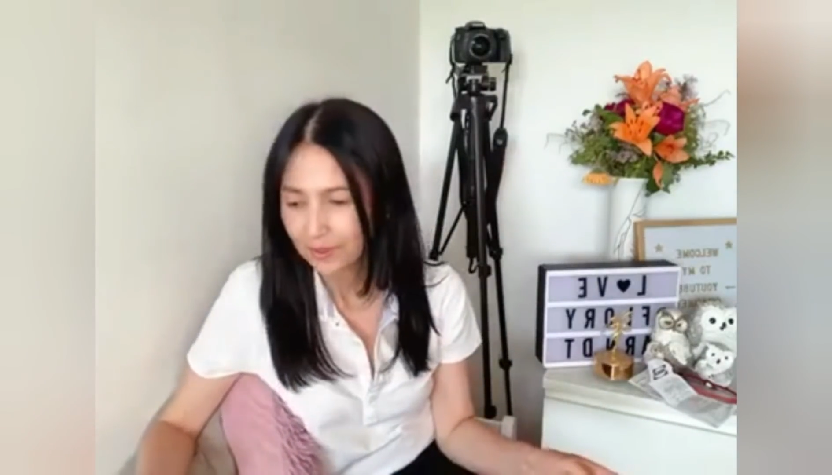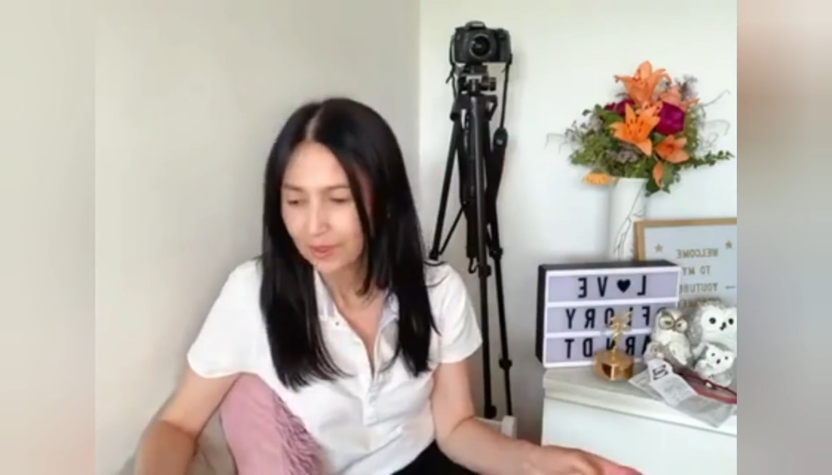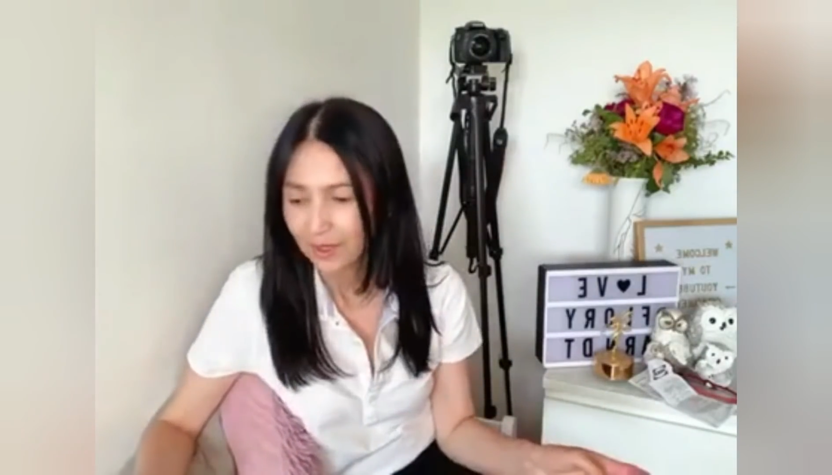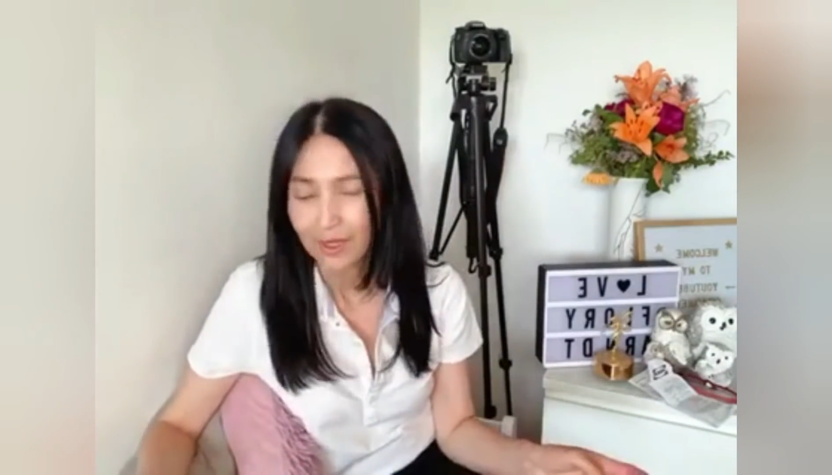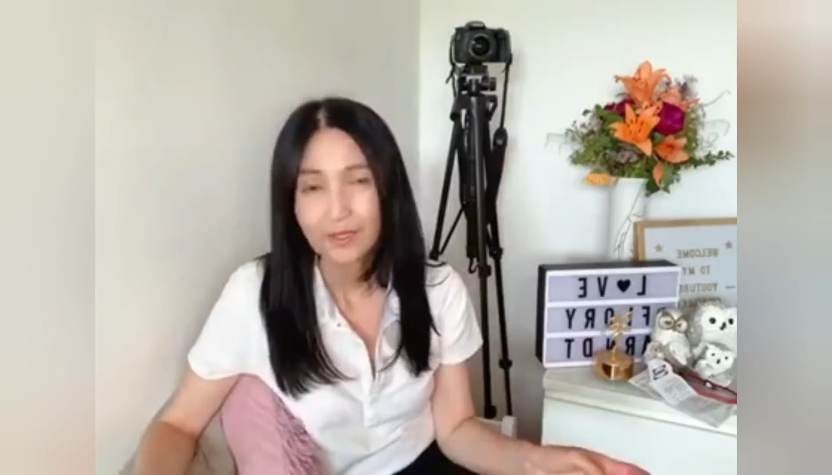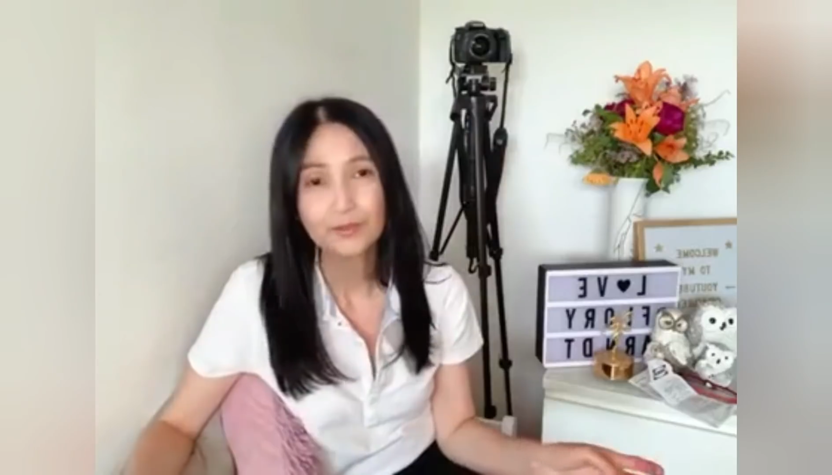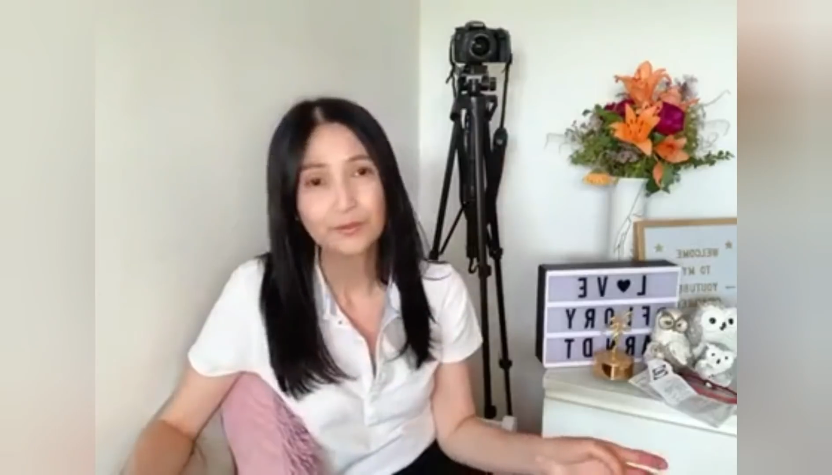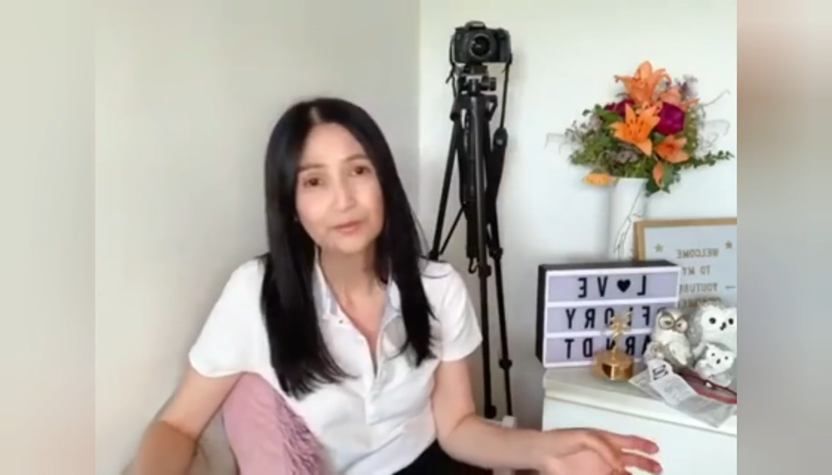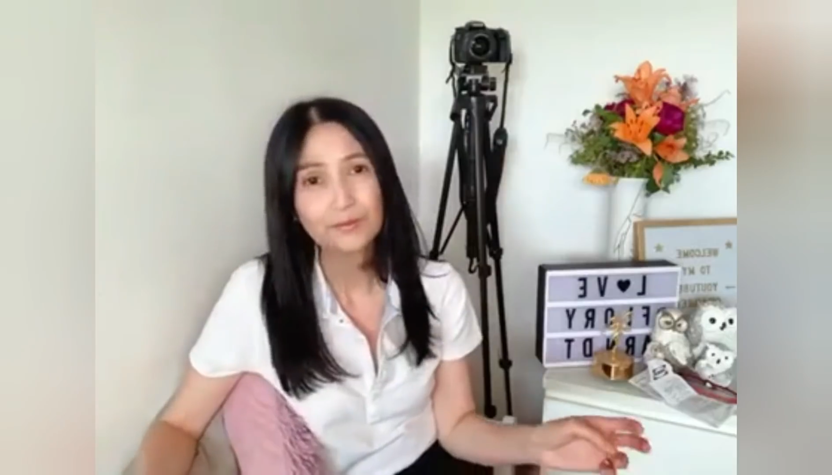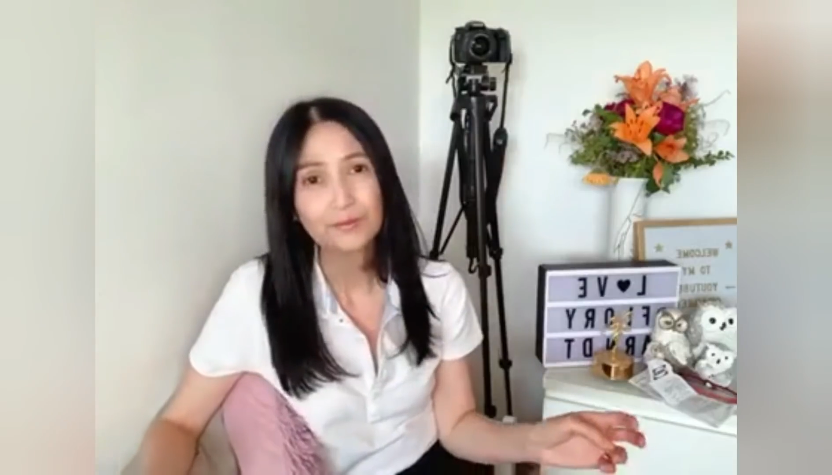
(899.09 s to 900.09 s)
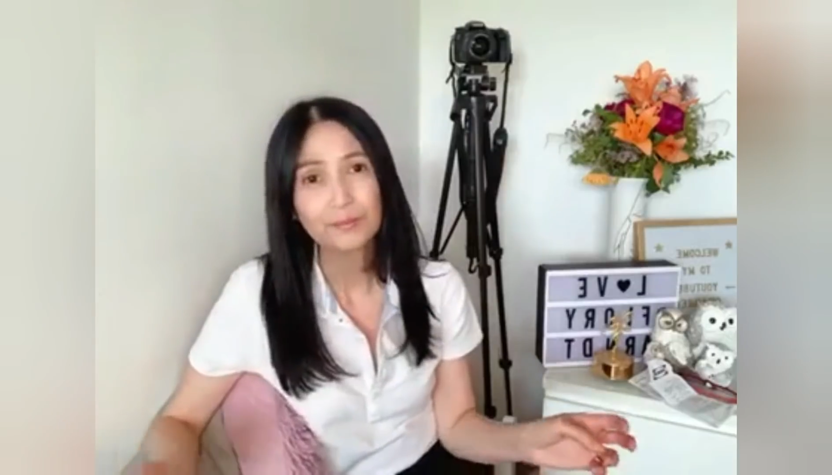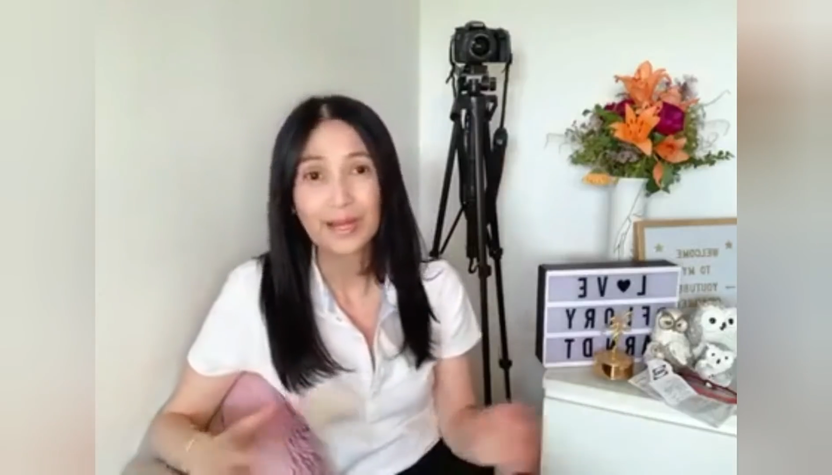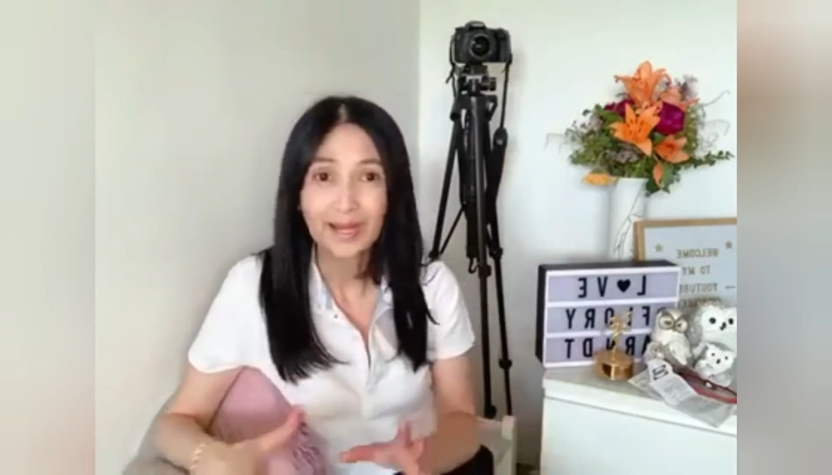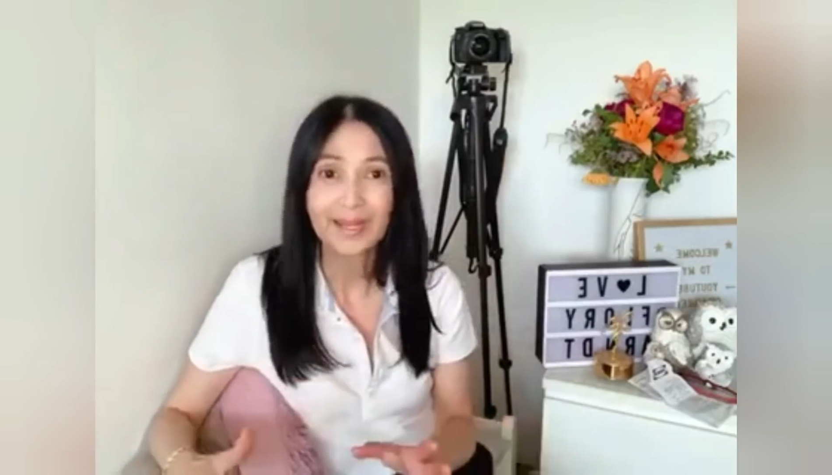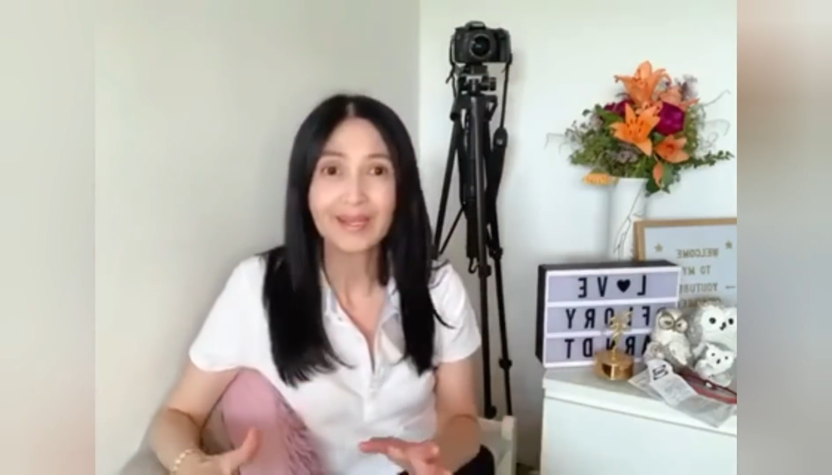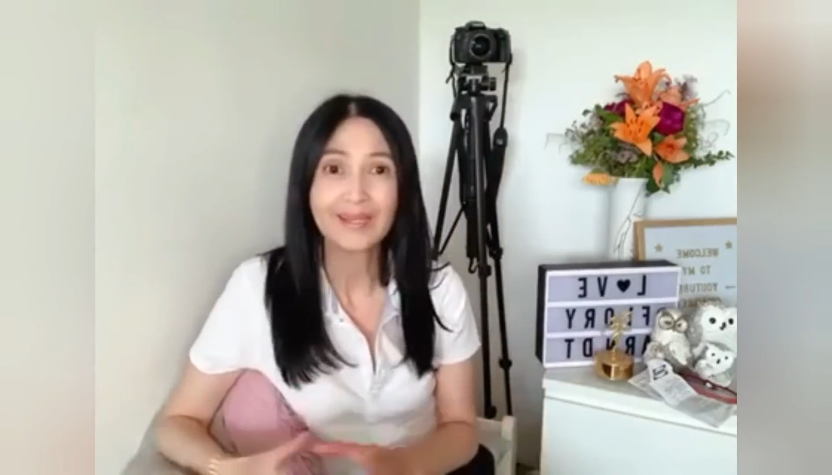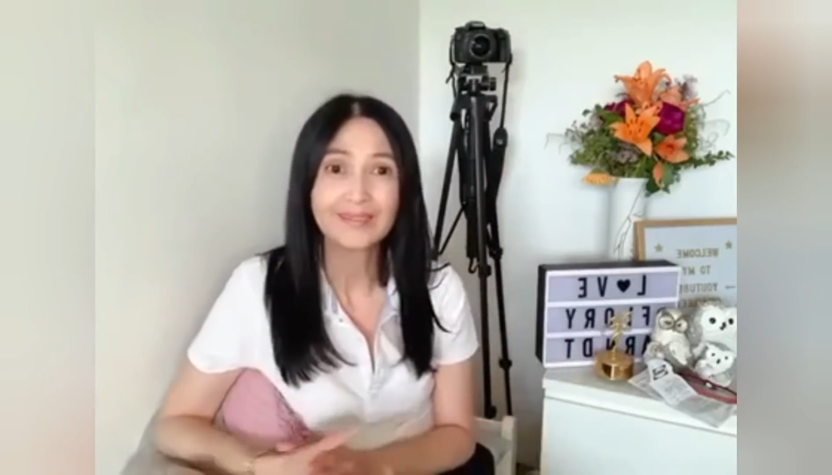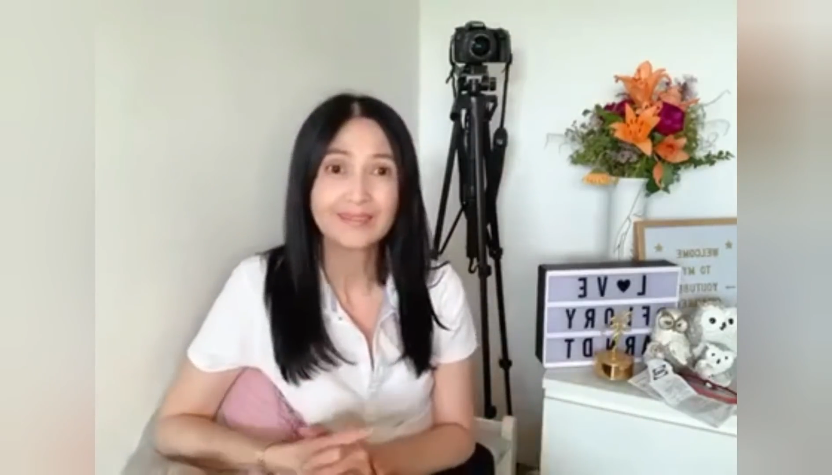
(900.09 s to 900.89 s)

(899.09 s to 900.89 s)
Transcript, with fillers: anong pangalan,